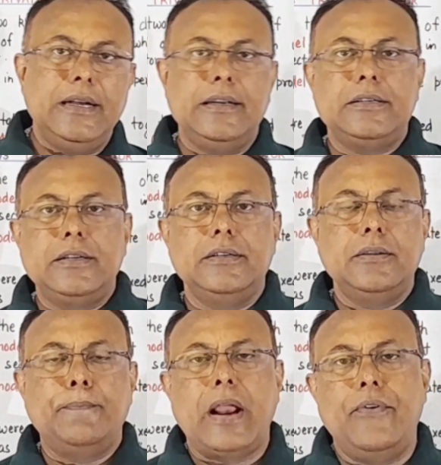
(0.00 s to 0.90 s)
इंडस्ट्रीज़
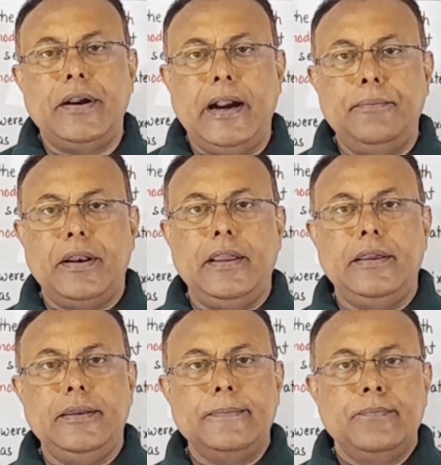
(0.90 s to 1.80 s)
प्राइवेट हैंड में
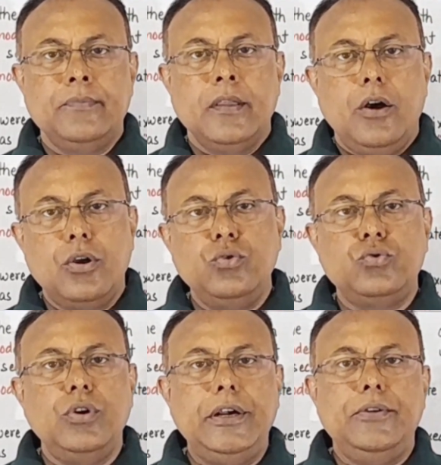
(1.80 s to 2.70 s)
रहेंगी और
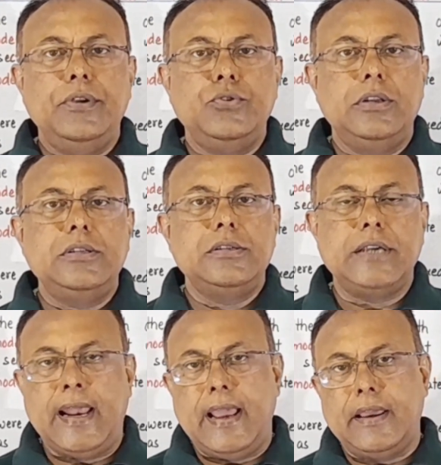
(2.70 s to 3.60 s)
उसको इंडिविजुअल्स
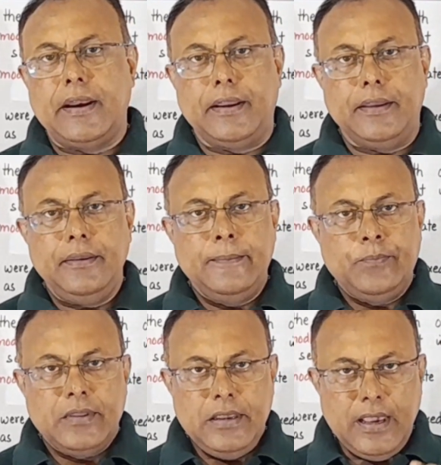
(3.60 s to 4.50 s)
चलाया करेंगे
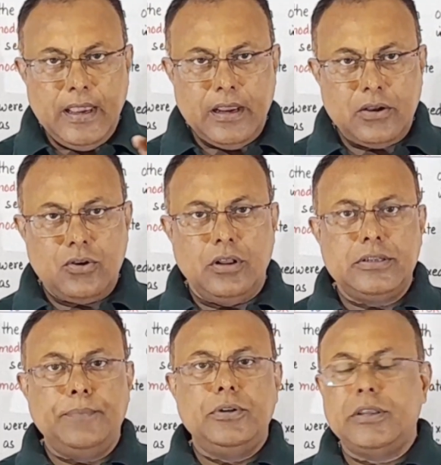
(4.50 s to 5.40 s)
ये एक
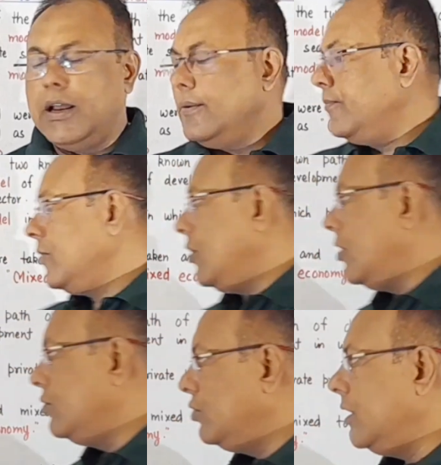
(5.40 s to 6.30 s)
कॉन्सेप्ट था
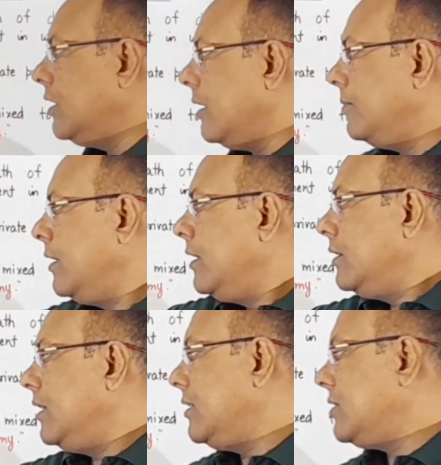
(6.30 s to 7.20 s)
और दूसरी तरफ
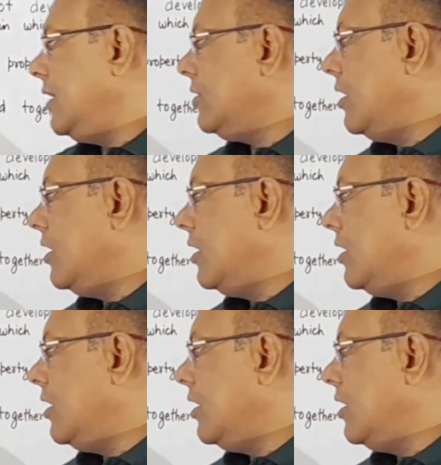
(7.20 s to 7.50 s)
द स्टेट